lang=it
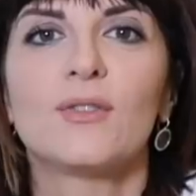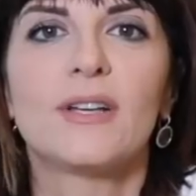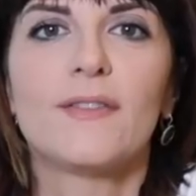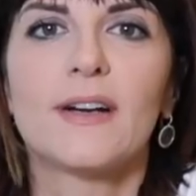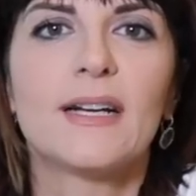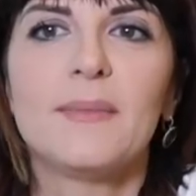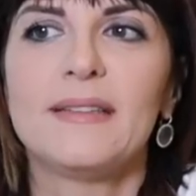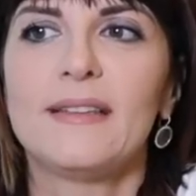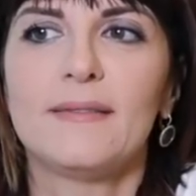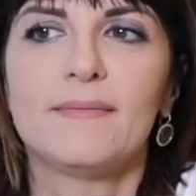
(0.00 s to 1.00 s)
tanto che
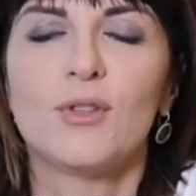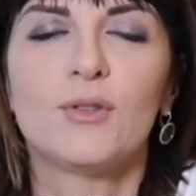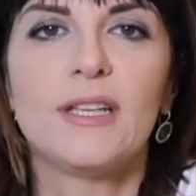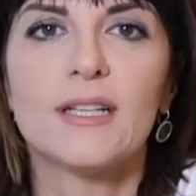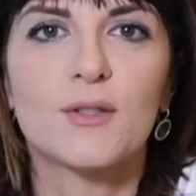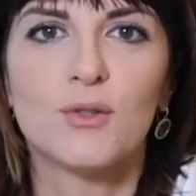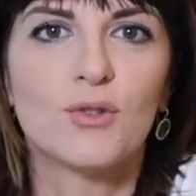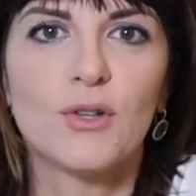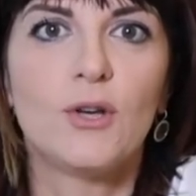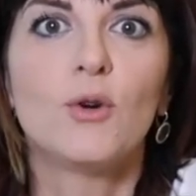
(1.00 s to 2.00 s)
francamente non ti
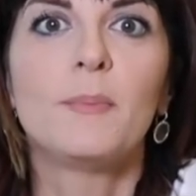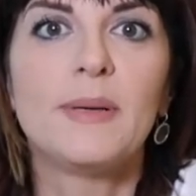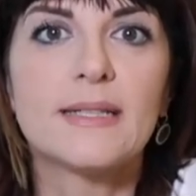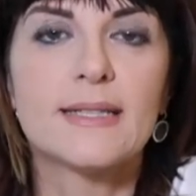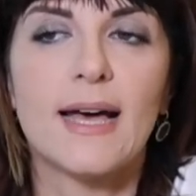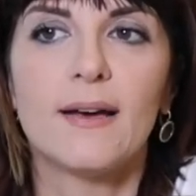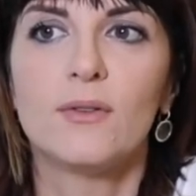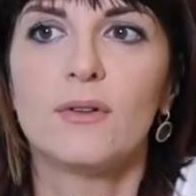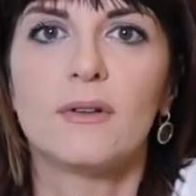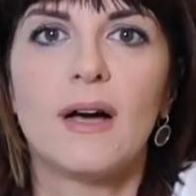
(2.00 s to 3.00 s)
nascondo che non
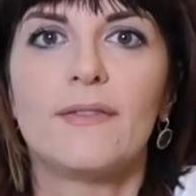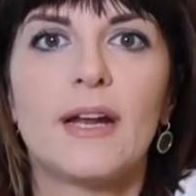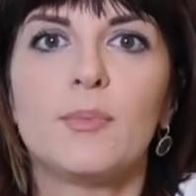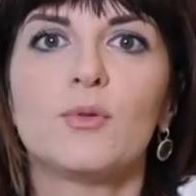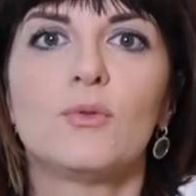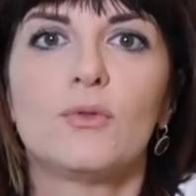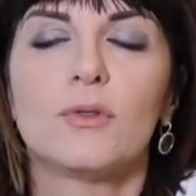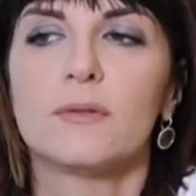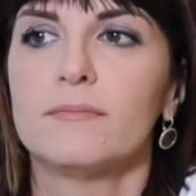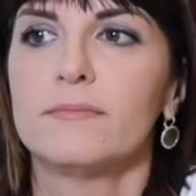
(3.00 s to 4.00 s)
pensavo avrei
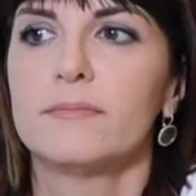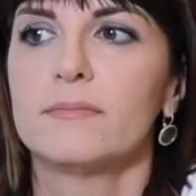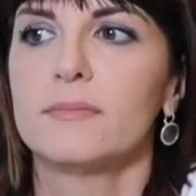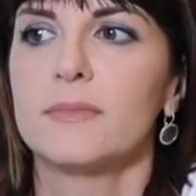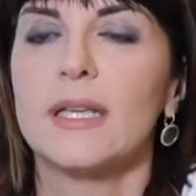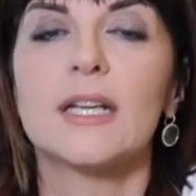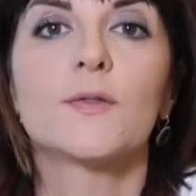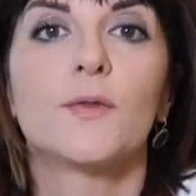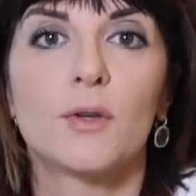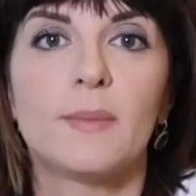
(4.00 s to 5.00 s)
potuto mh,
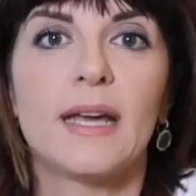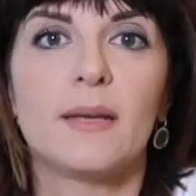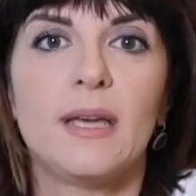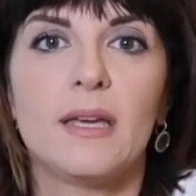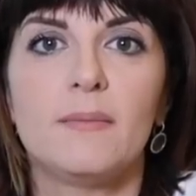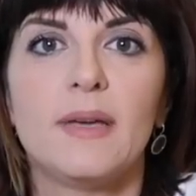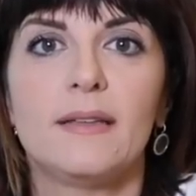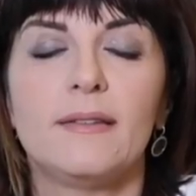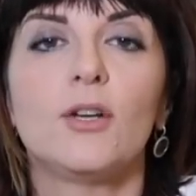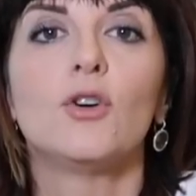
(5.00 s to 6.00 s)
trasformare i miei
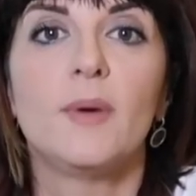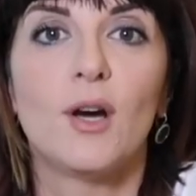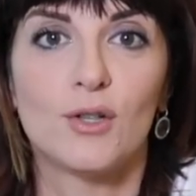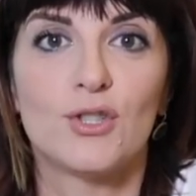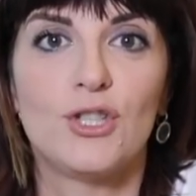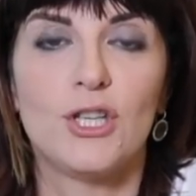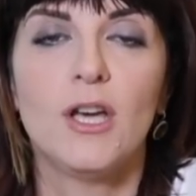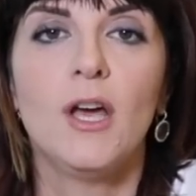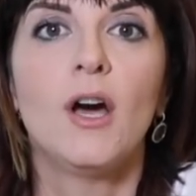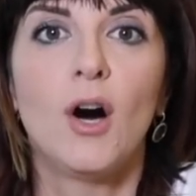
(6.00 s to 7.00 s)
ambienti come
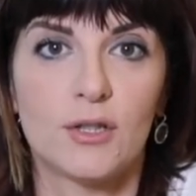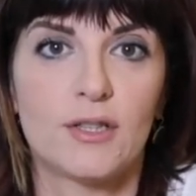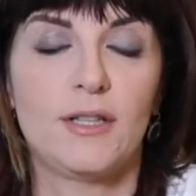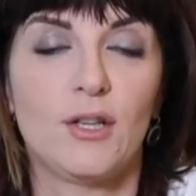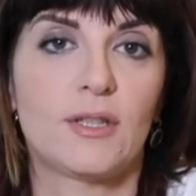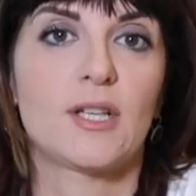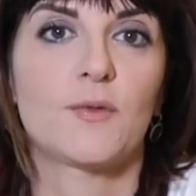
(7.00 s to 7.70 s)
oggi ho, li ho